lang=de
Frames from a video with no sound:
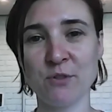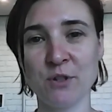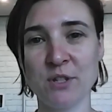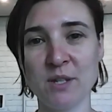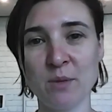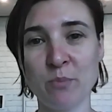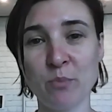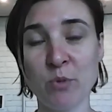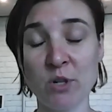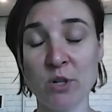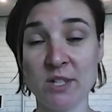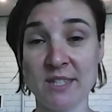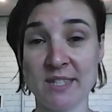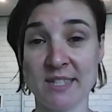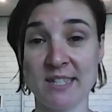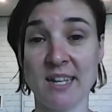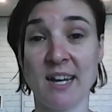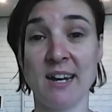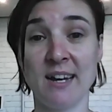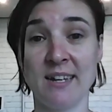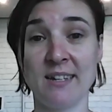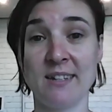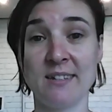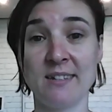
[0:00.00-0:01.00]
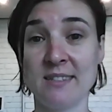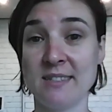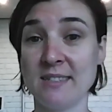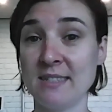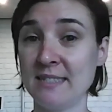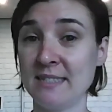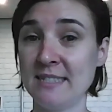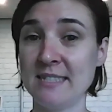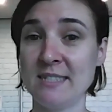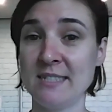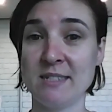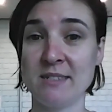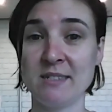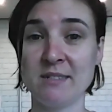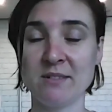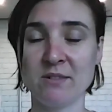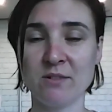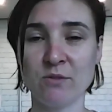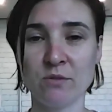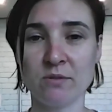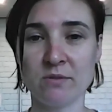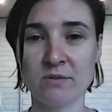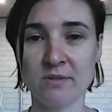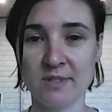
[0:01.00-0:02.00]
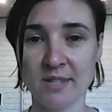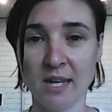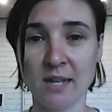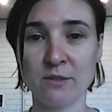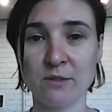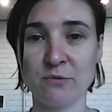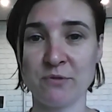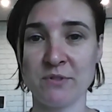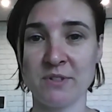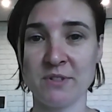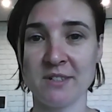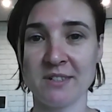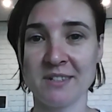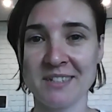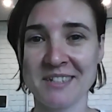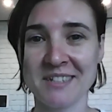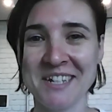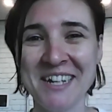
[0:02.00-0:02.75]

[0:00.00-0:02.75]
von der Polizei. Nicht sanft.